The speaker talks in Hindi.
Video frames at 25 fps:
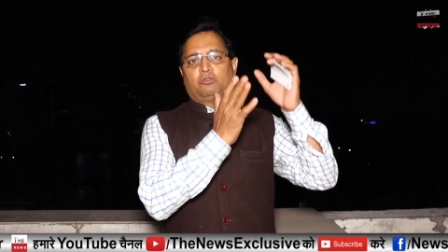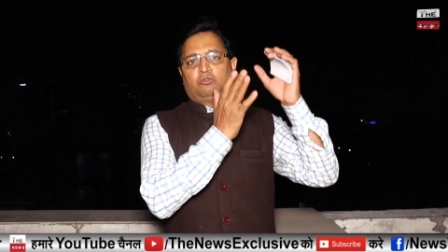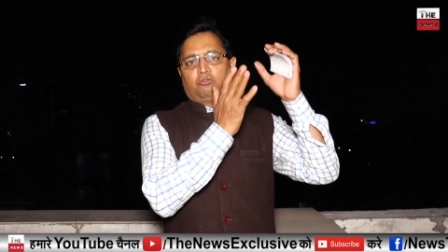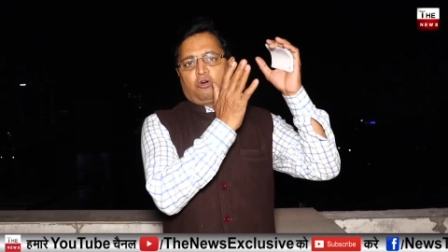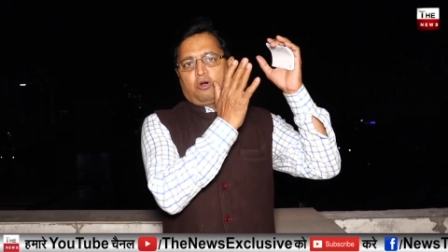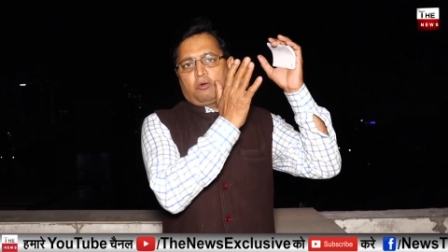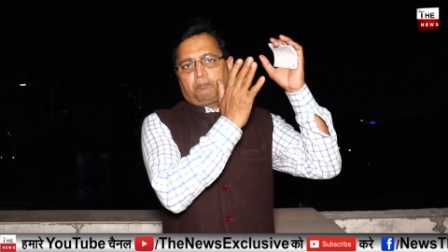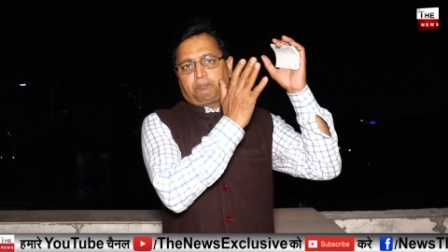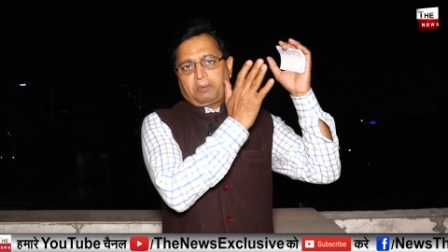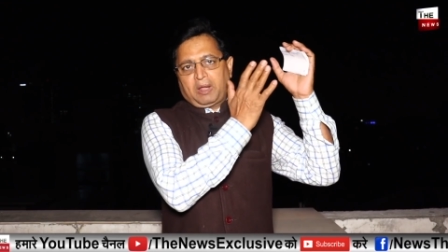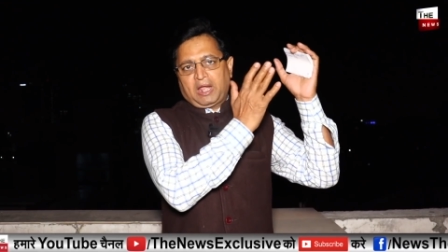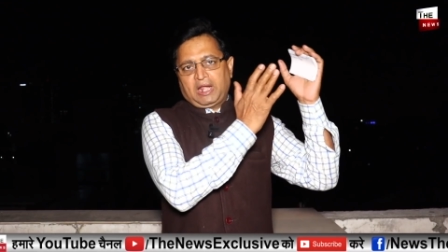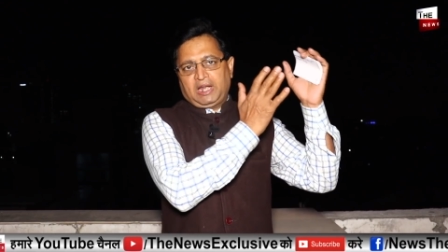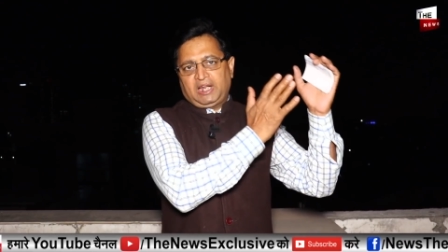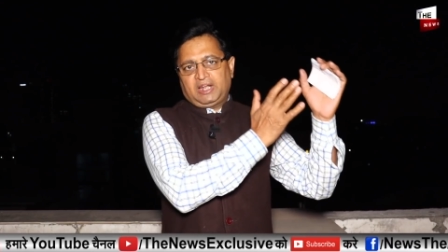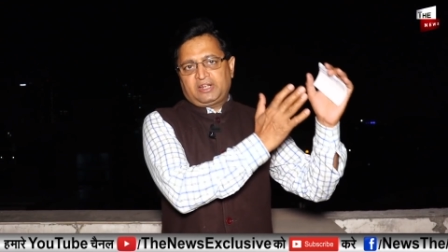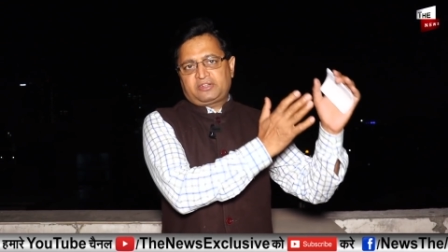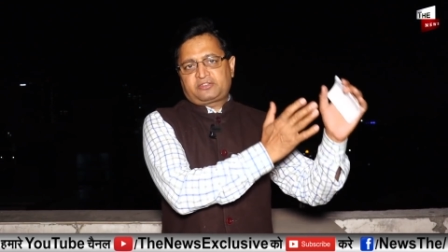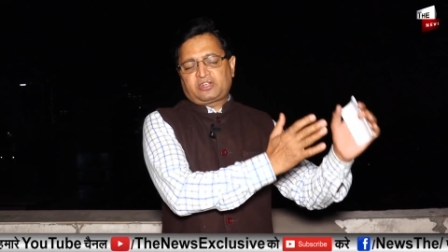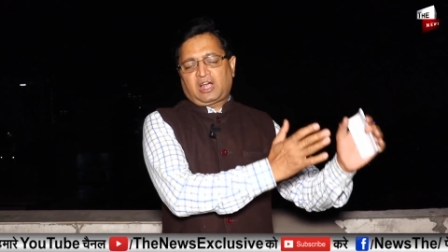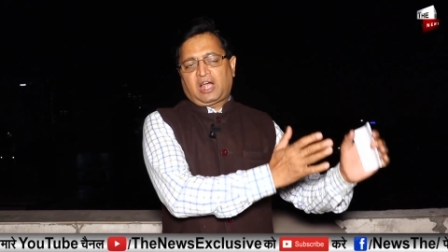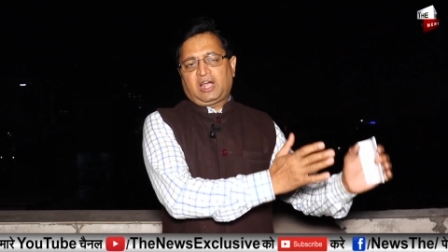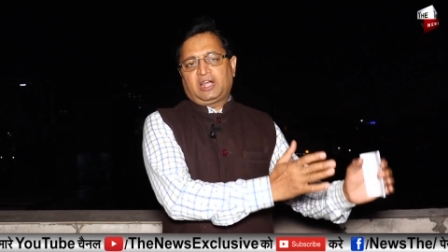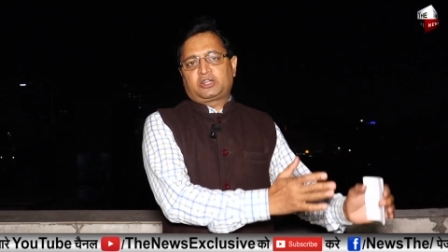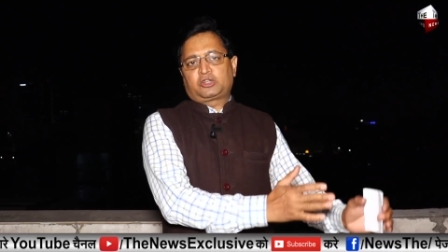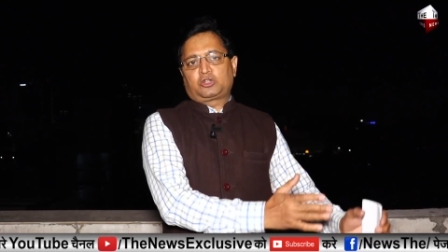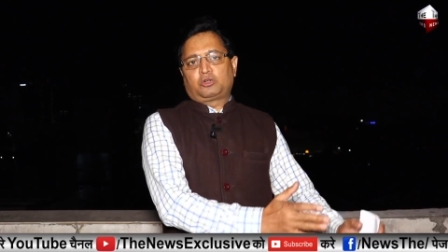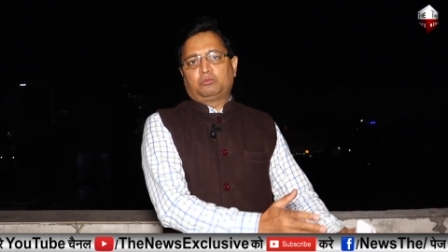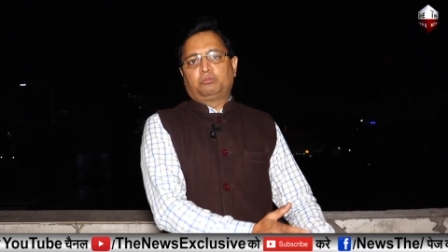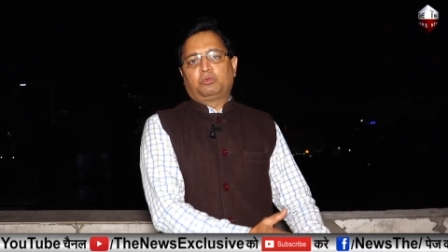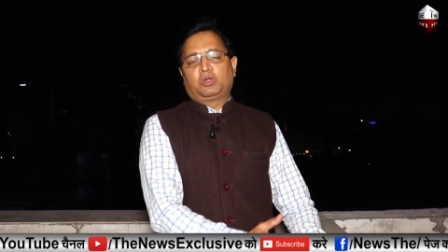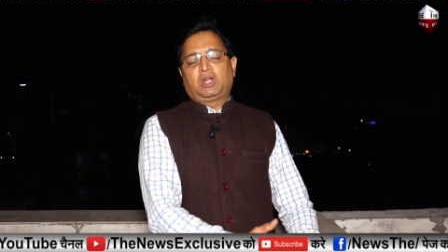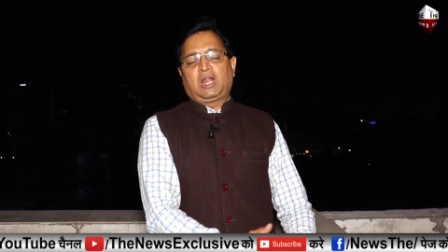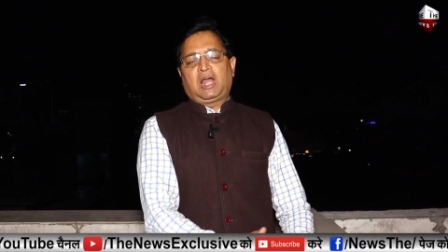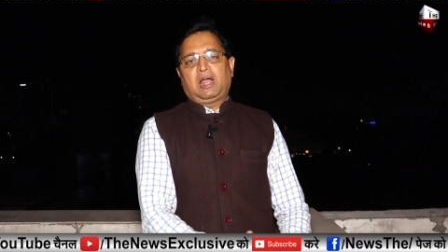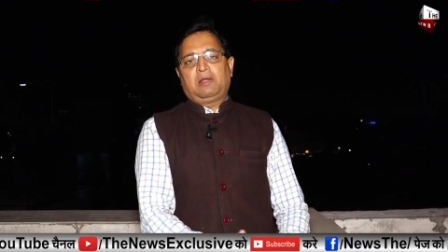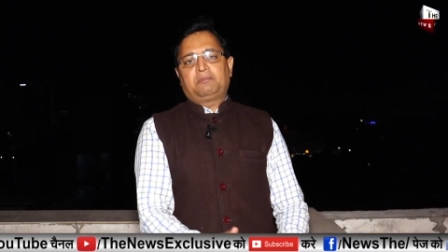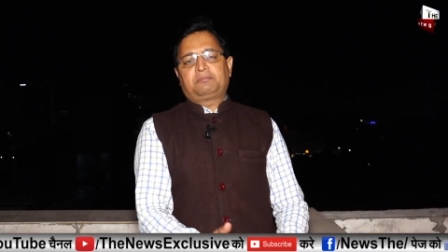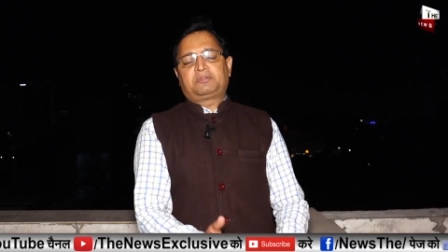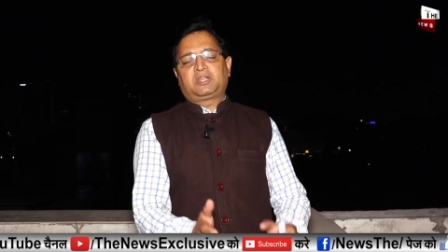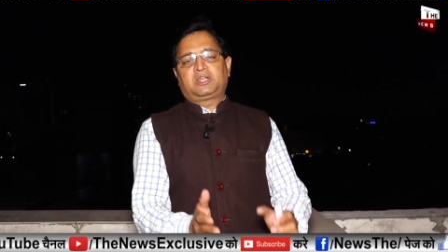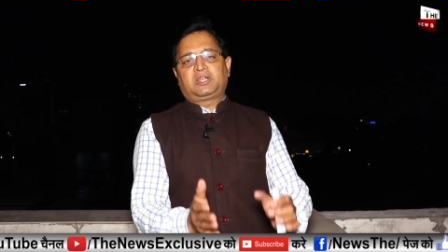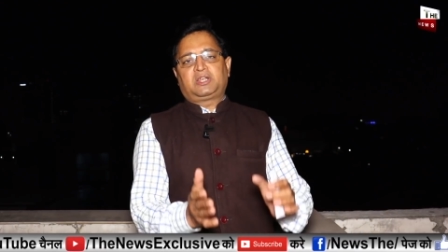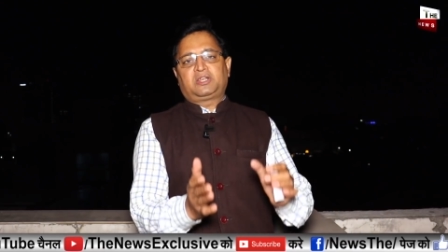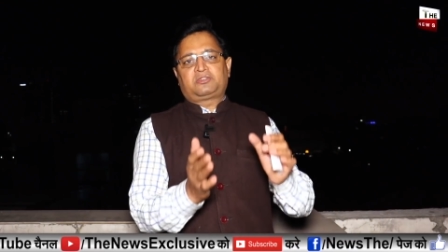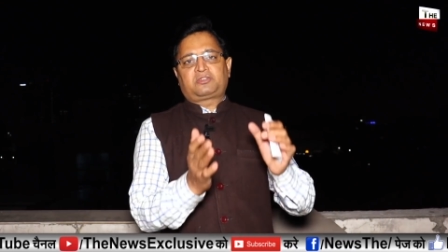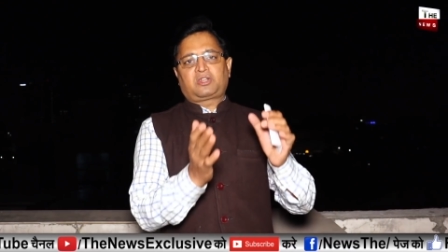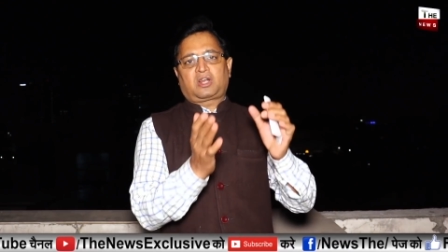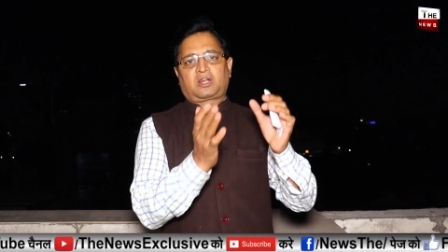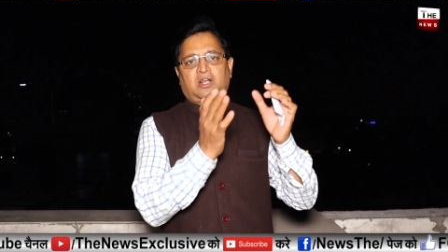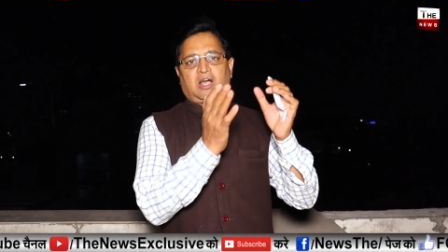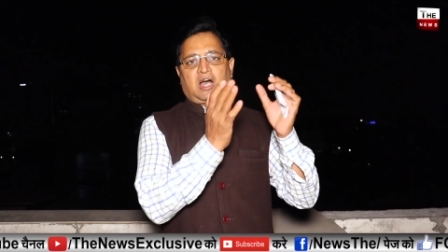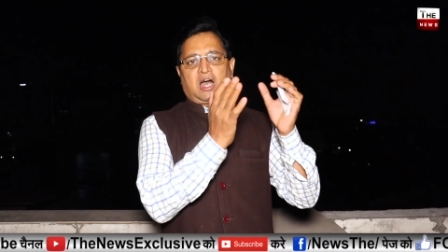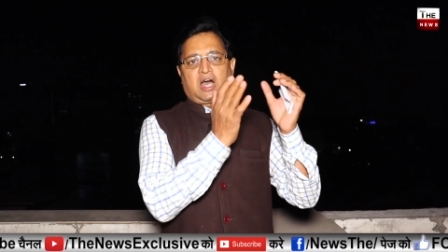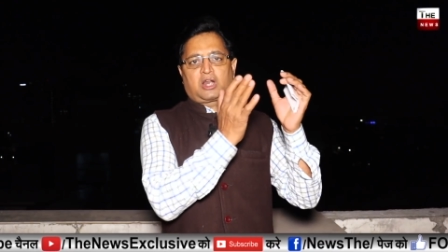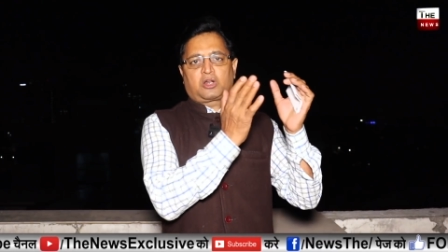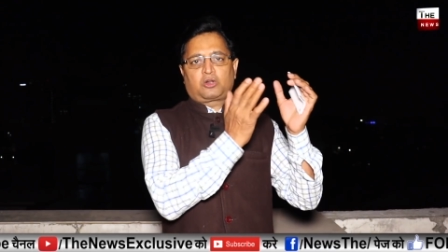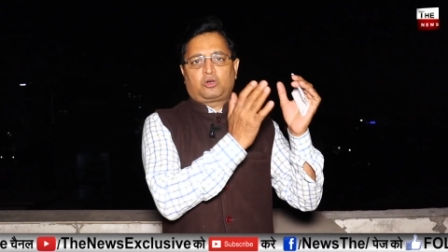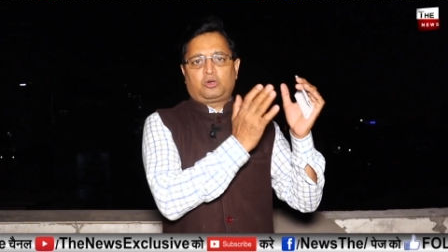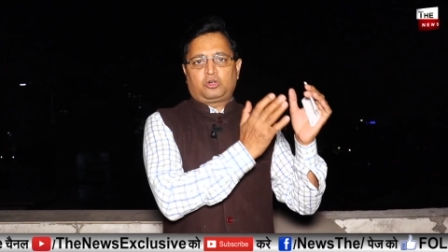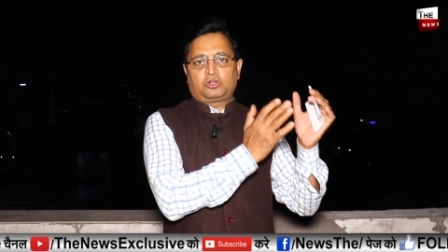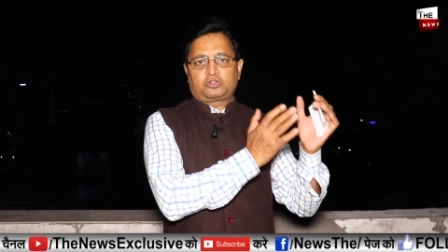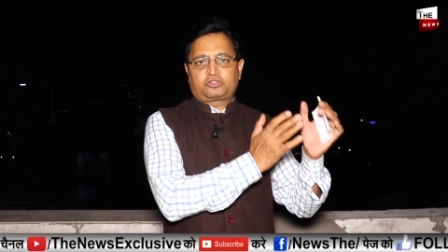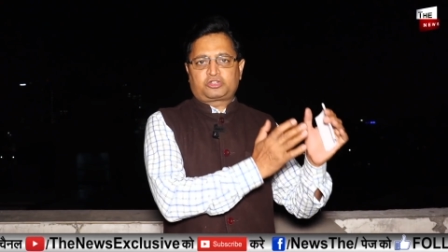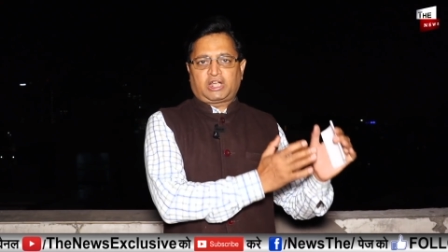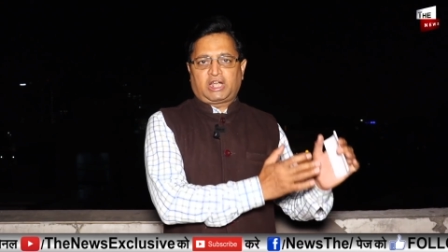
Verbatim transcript: वो पहले चाहे तो मुलायम सिंह की सरकार हो